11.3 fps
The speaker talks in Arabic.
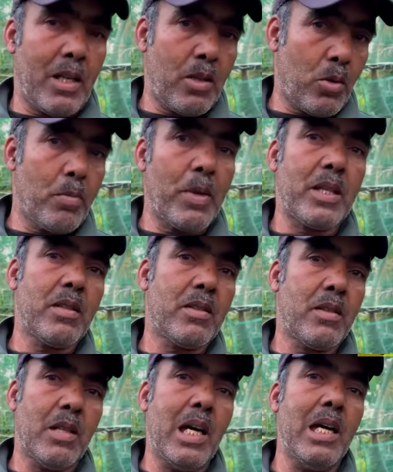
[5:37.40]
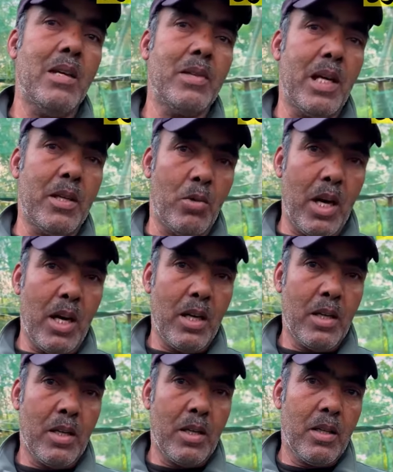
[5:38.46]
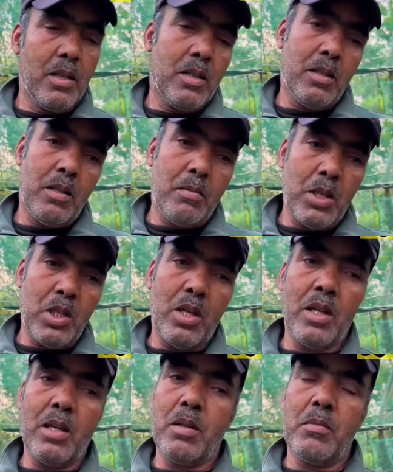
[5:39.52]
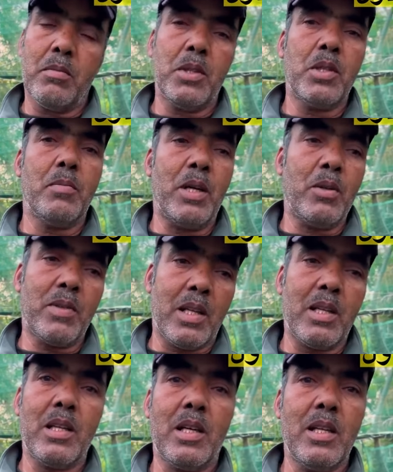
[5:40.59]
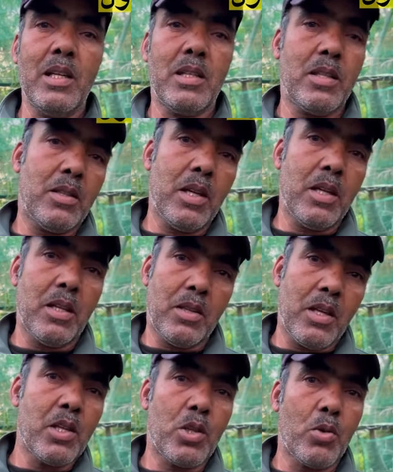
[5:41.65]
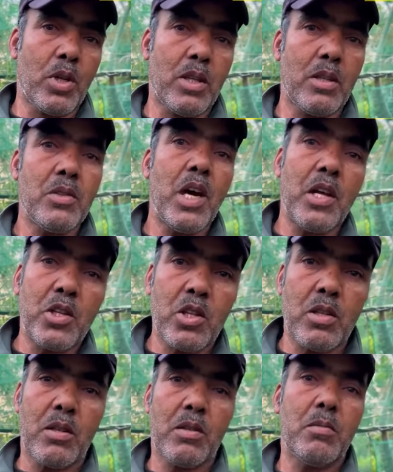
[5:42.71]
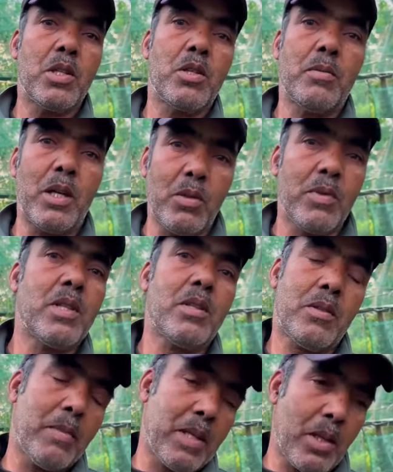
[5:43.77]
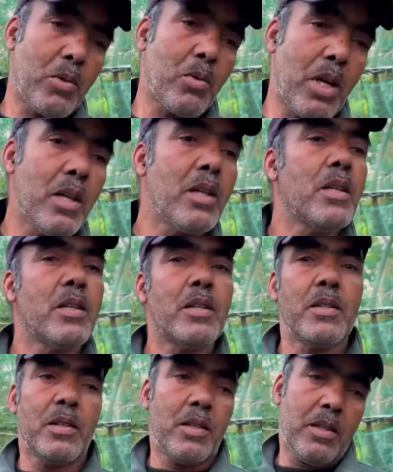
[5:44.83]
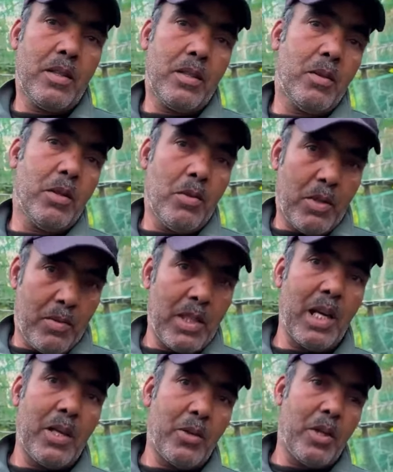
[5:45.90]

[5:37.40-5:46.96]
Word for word: لان الصبار ديال الالاف الانواع الله يرحمه اه، ماشي ماشي معروف الغلط التين الشوكي تانش من معروف سمعتك وتفضل حاجه